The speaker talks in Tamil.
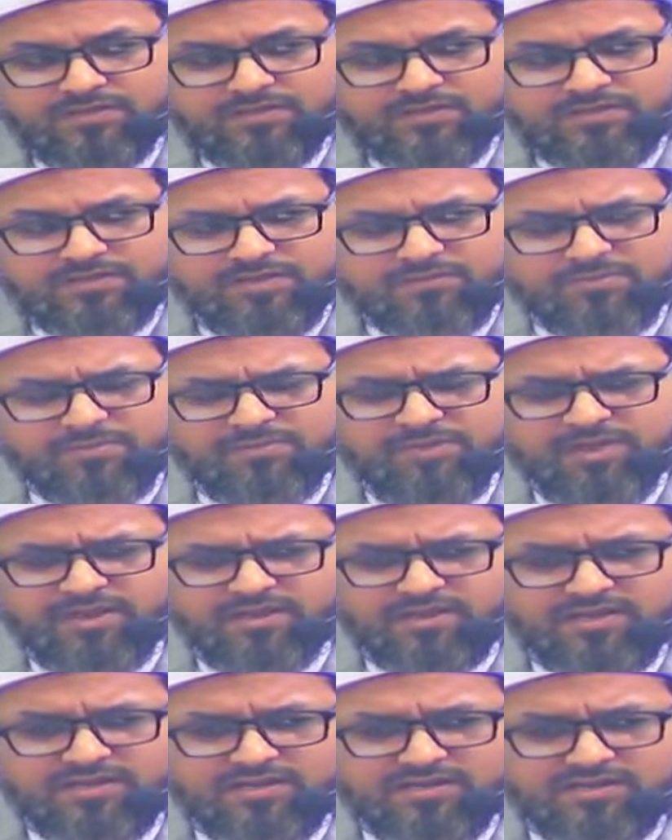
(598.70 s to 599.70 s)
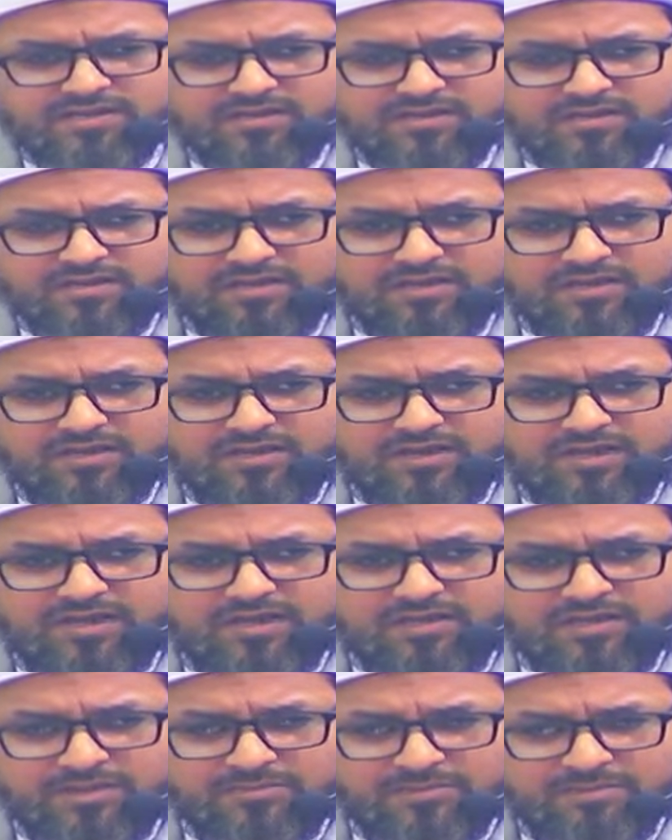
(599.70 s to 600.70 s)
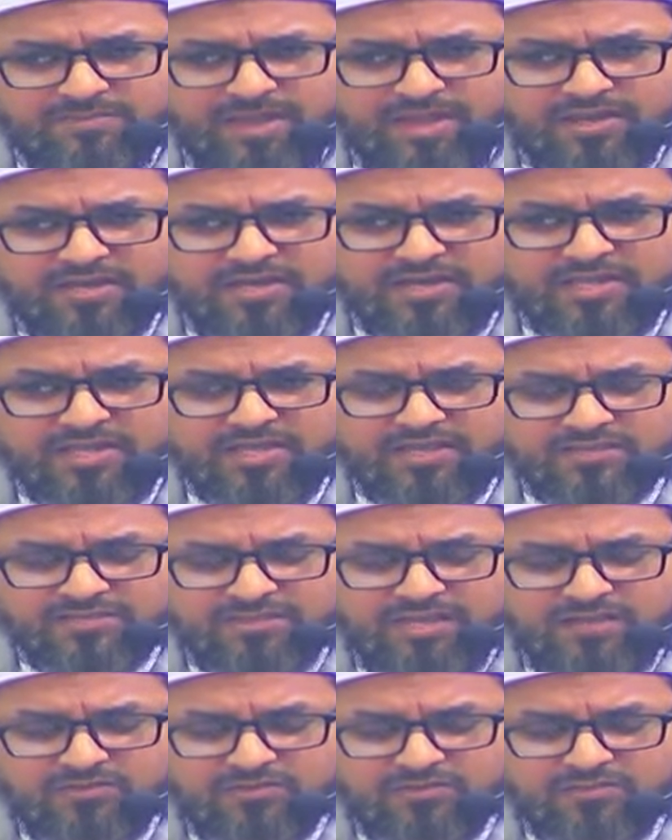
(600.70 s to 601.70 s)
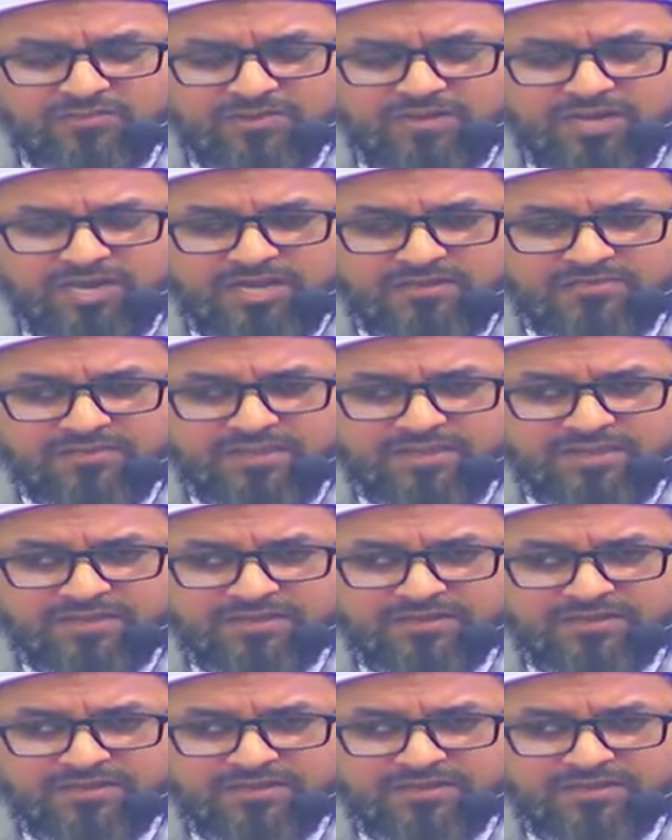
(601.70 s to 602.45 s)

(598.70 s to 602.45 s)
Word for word: நபிமார்கள் நபிமார்களை அல்லாஹ் ரபுல் ஆலமீன்